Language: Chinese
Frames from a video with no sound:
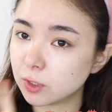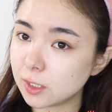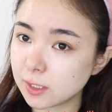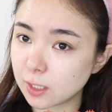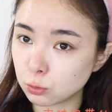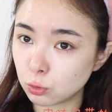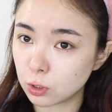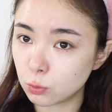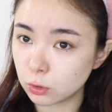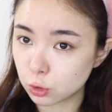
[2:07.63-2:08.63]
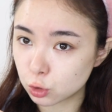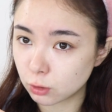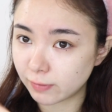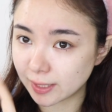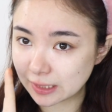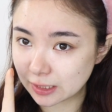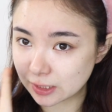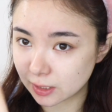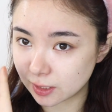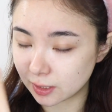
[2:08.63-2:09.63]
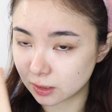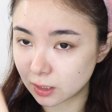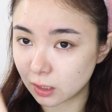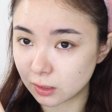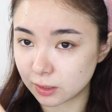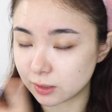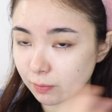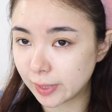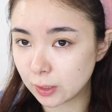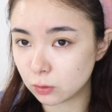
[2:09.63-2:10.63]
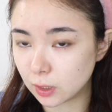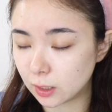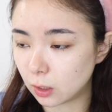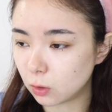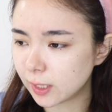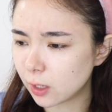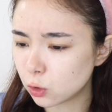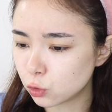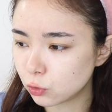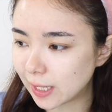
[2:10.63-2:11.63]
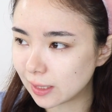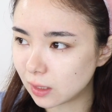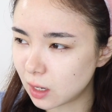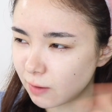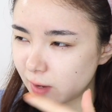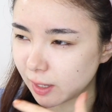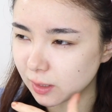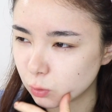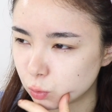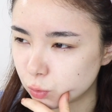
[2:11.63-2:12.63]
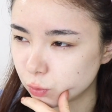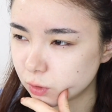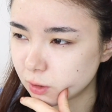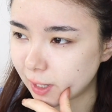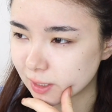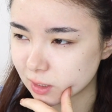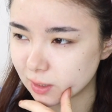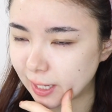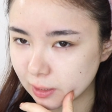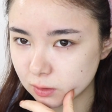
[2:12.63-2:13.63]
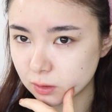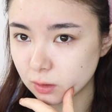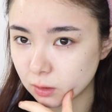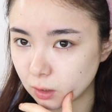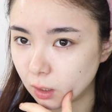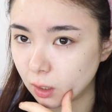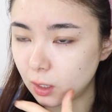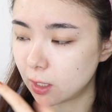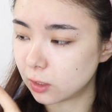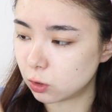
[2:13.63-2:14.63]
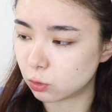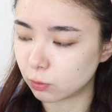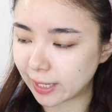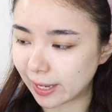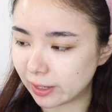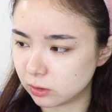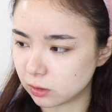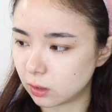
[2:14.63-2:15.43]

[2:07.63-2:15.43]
我那天想去囤货的时候，发现这个银盖的已经没有了，然后它出来了另外一个橘色还是蓝色 的这种盖子，